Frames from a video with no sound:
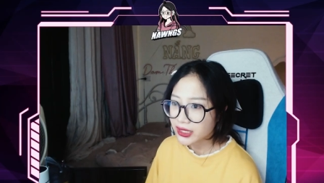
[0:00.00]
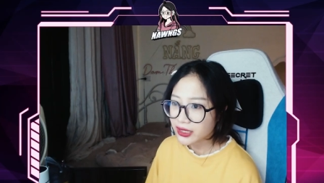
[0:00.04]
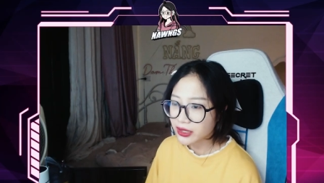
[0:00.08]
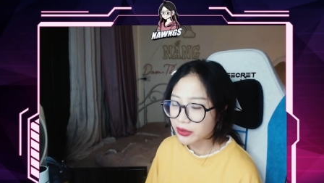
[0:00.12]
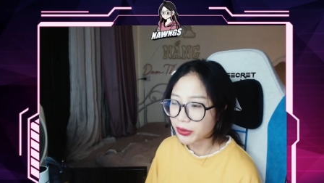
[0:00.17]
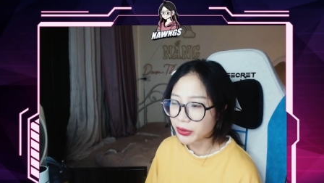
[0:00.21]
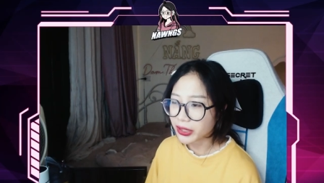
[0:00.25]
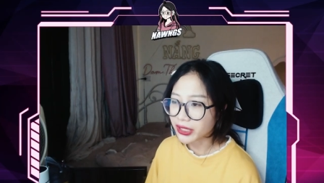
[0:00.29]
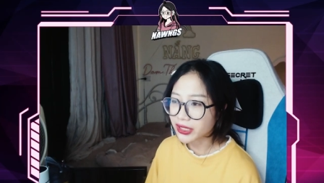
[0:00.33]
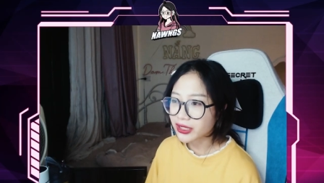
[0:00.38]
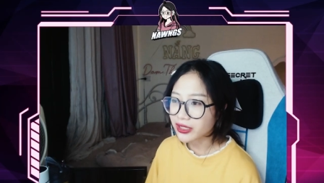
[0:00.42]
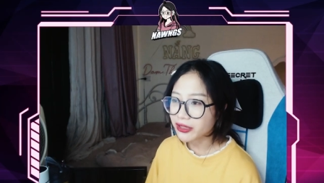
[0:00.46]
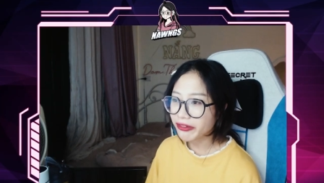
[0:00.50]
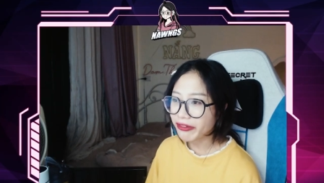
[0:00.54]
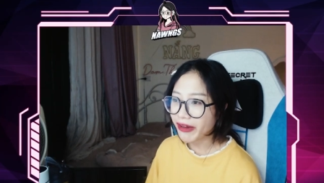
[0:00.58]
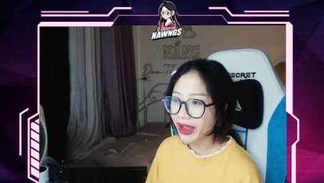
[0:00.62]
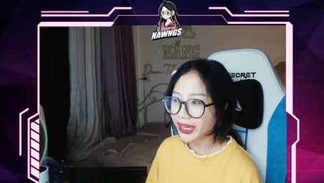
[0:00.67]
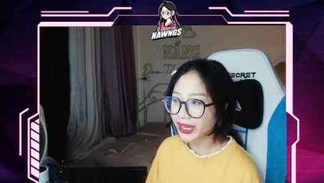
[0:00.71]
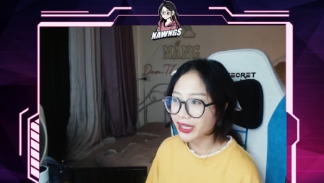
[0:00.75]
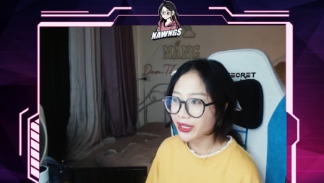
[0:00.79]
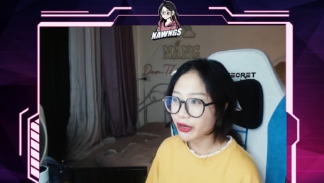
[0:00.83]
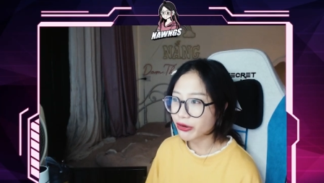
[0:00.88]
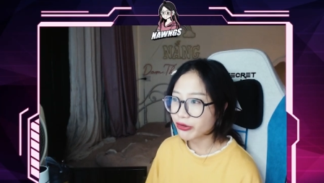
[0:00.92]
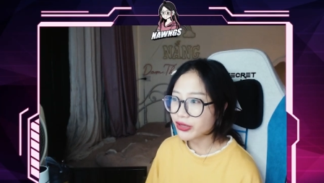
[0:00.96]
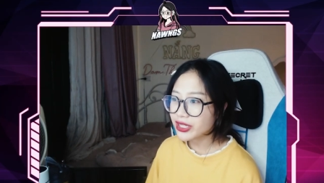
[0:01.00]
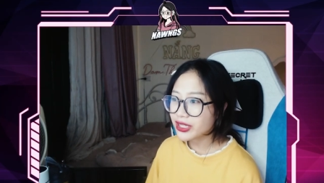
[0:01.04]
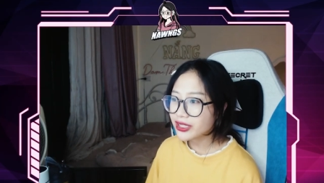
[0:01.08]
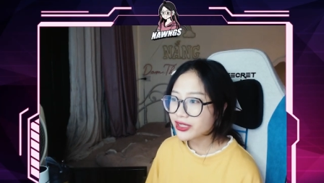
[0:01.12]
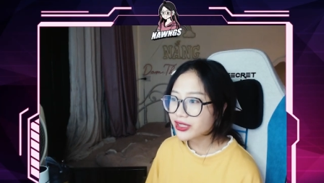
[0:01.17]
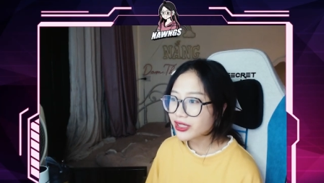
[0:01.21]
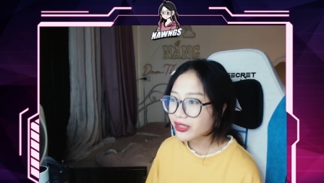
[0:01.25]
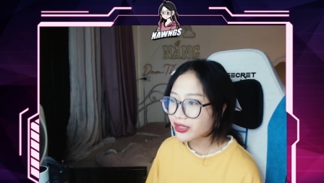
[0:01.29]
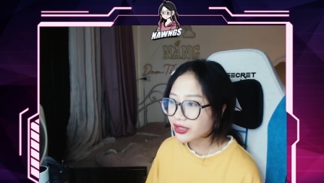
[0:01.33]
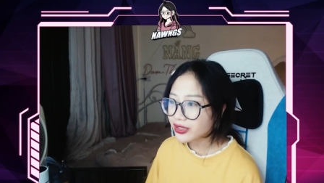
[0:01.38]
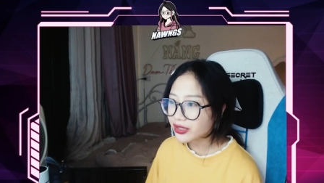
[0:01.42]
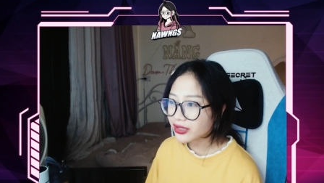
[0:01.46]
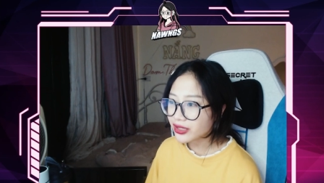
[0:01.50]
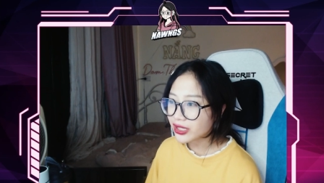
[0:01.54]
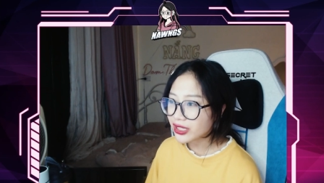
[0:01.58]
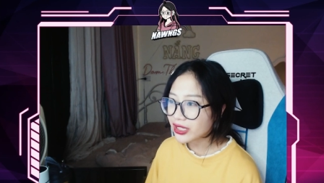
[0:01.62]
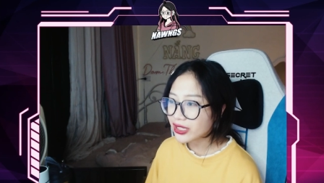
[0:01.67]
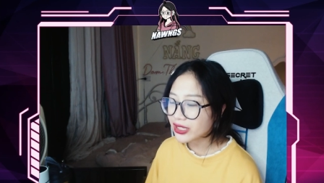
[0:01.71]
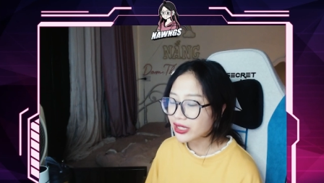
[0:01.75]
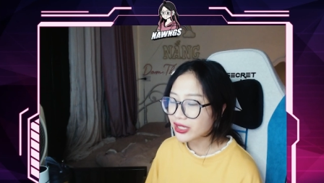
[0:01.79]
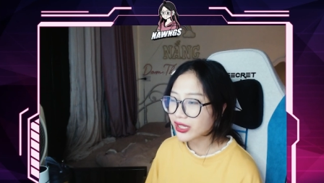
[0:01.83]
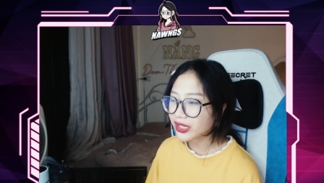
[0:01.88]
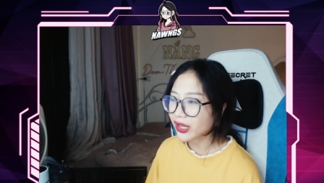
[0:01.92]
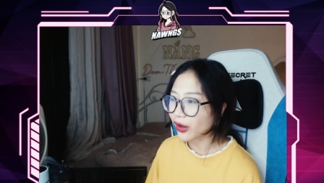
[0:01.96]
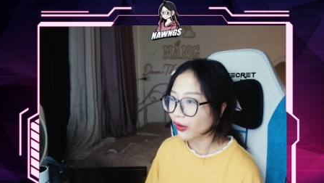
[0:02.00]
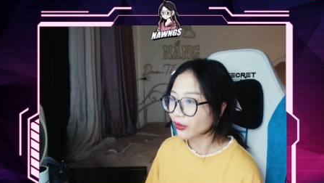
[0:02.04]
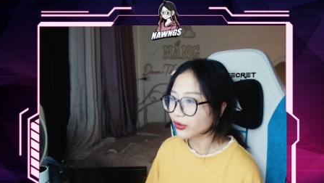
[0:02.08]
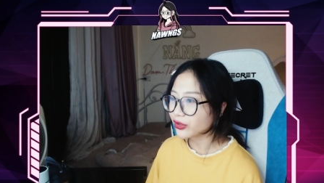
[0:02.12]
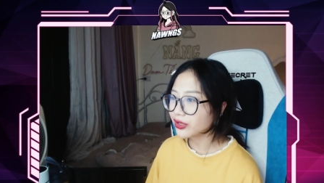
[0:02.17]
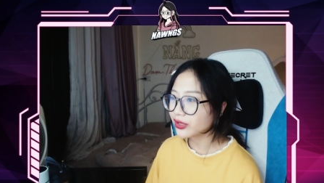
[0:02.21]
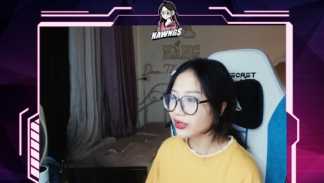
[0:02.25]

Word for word: thì mình cứ phải kiểu đi giữ đi kiểu như